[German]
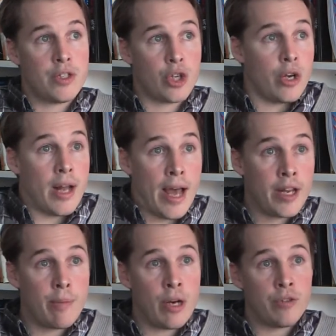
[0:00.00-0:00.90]
Sie können
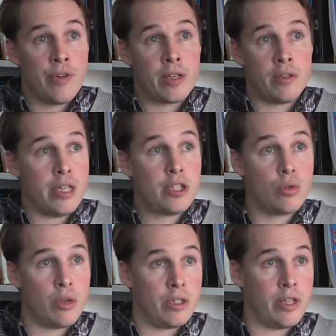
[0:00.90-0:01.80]
eingebaut werden,
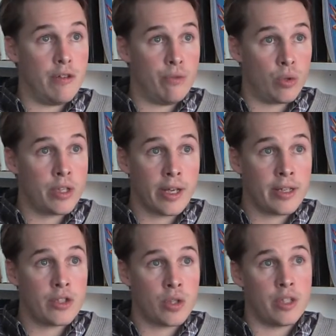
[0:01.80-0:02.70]
nicht nur in
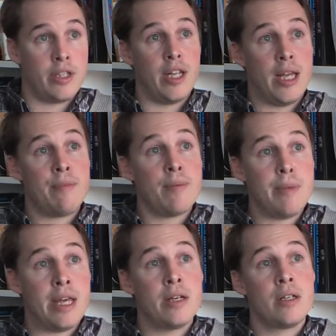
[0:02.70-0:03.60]
Telefongeräte, sondern in immer
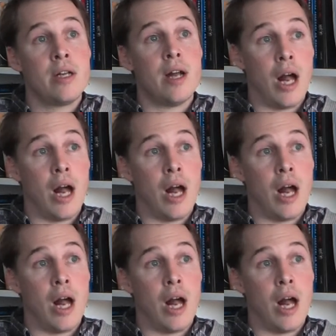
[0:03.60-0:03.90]
mehr